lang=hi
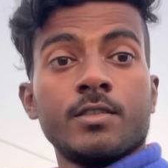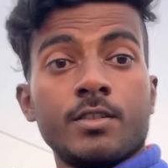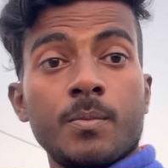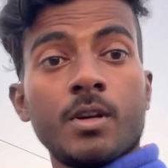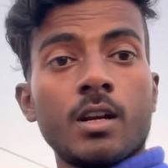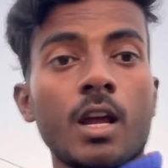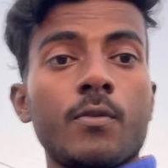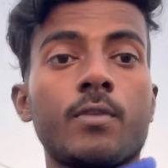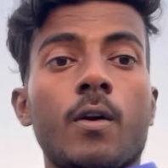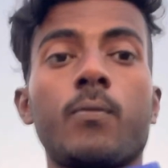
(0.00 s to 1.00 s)
ये मेरी
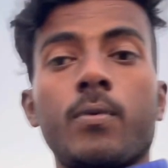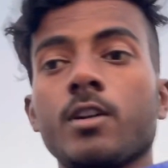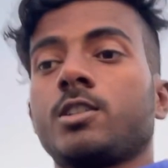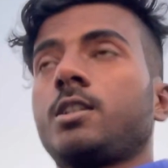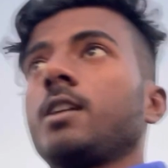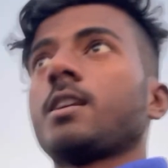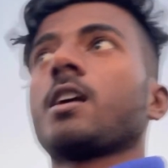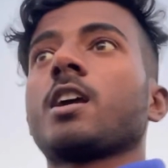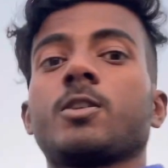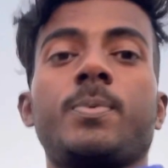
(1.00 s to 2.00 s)
लाइफ का फर्स्ट
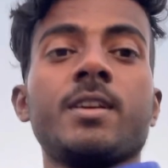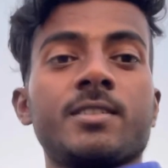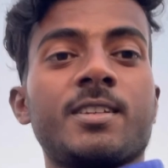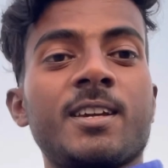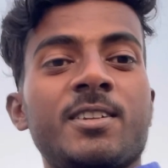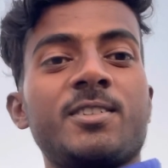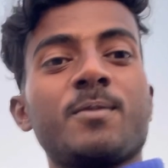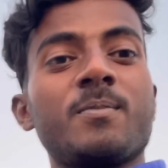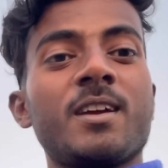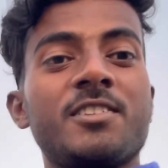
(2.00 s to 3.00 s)
ऐसा एक्सपीरियंस है
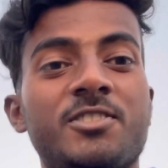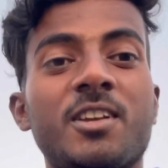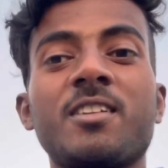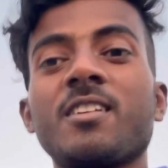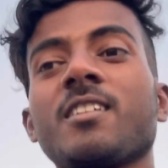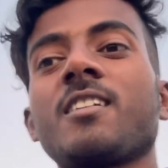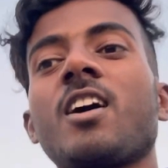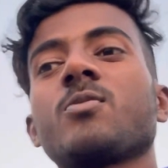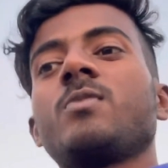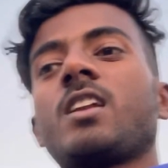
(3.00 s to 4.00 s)
जब मैं जनरल
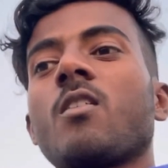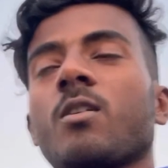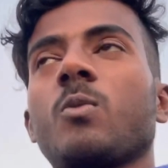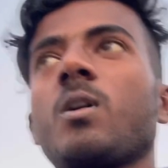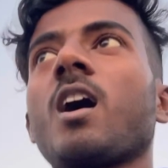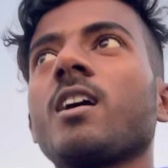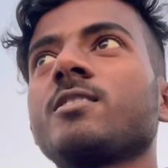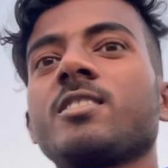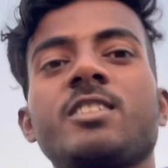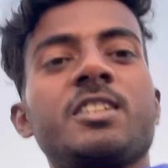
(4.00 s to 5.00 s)
क्लास में ट्रैवल करूँगा
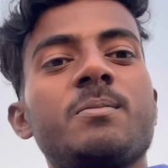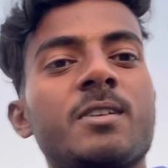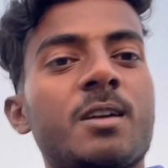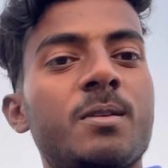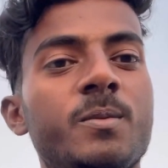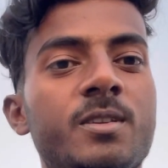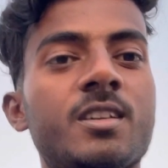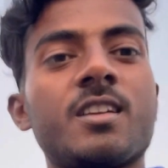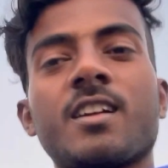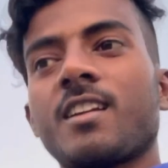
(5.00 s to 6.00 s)
आज तक ज़िंदगी में कभी भी
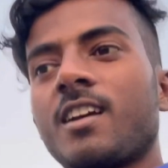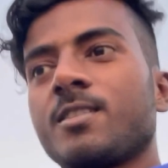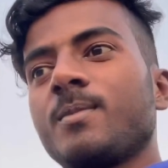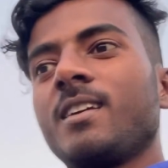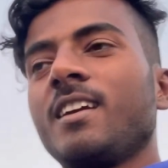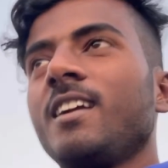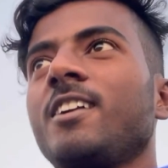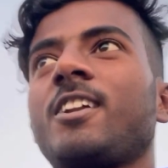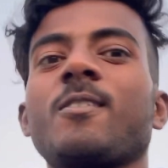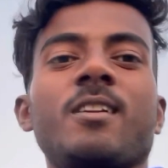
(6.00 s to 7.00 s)
जनरल क्लास में
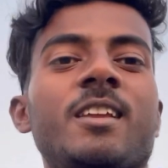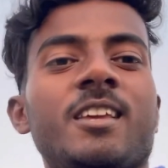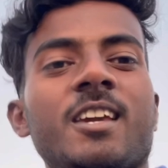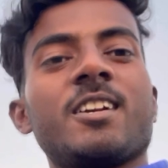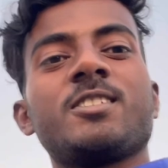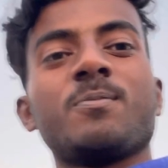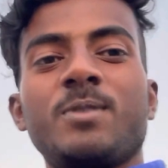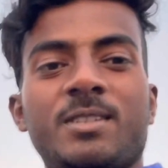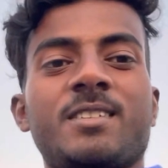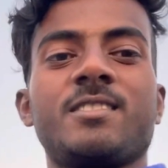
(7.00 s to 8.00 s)
ट्रैवल नहीं किया जब
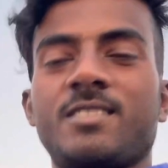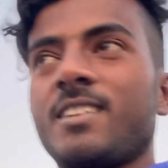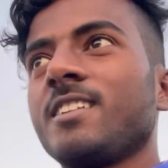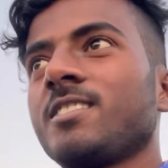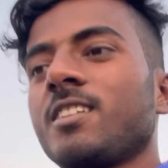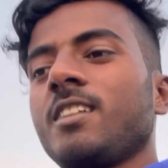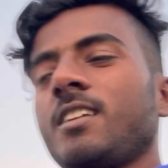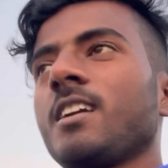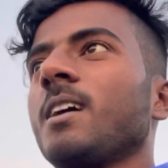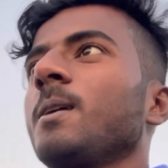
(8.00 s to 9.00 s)
भी ट्रेन जर्नी
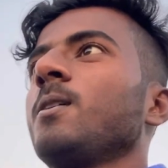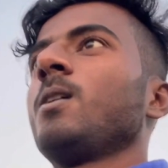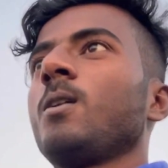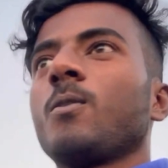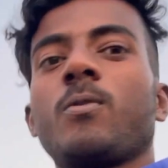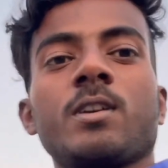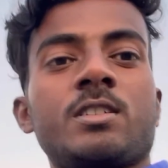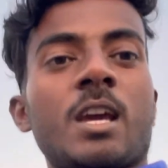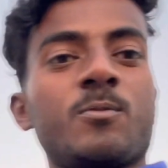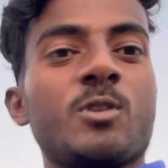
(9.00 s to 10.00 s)
किया है
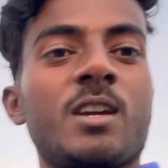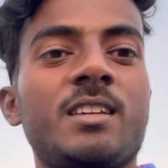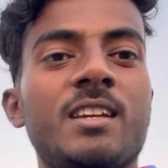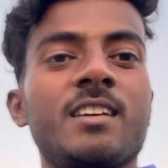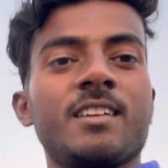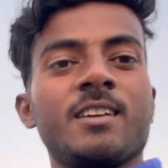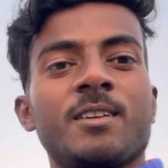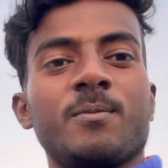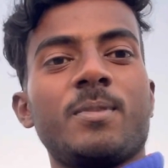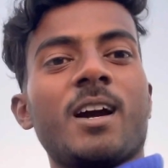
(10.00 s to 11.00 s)
फर्स्ट टाइम जो है ये
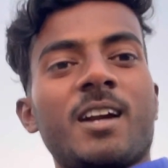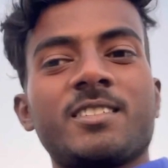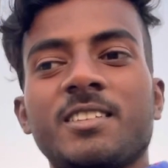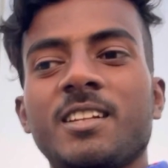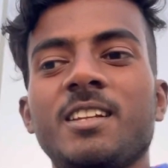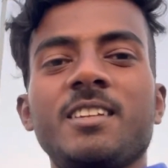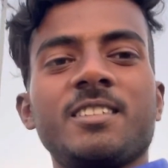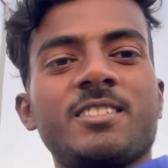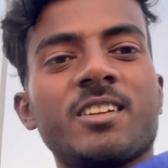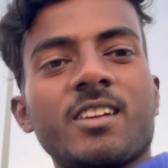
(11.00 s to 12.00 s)
बिहार से दिल्ली
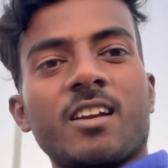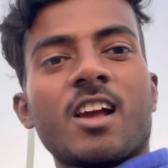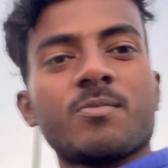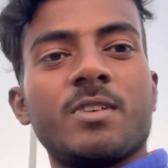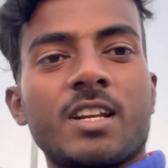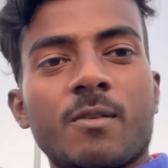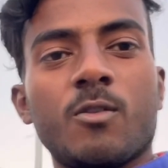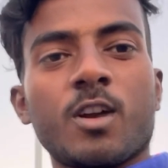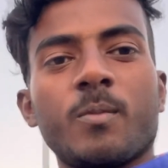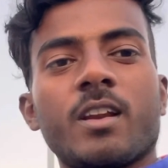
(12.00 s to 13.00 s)
जनरल क्लास में ट्रैवल
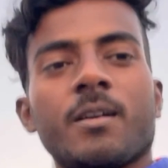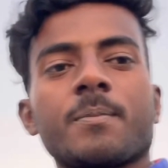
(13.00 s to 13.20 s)
होगा मेरा